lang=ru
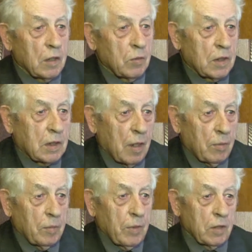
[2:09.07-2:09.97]
эту вот
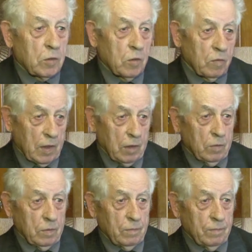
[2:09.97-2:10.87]
самую большую
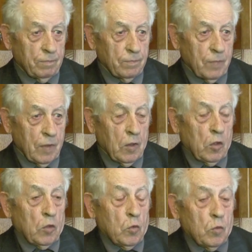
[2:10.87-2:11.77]
волну.
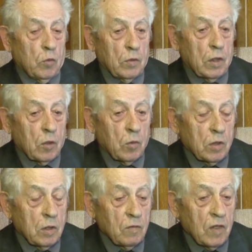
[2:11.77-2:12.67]
Ну,
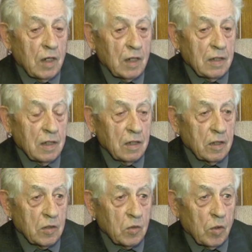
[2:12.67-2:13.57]
народ не выходил
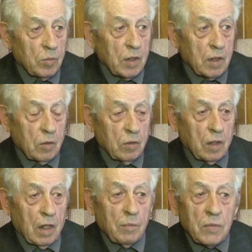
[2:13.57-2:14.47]
из дома, я говорю,
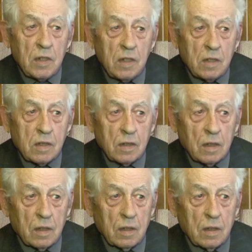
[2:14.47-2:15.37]

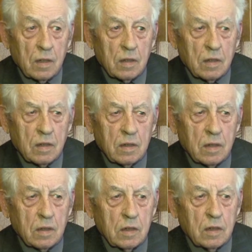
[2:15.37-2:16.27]
амнисия.
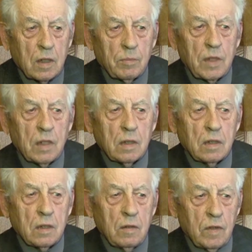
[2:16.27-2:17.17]
Это же там и
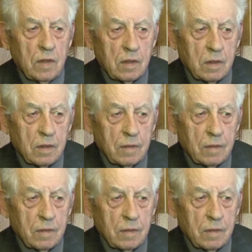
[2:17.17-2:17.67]
рецидивисты.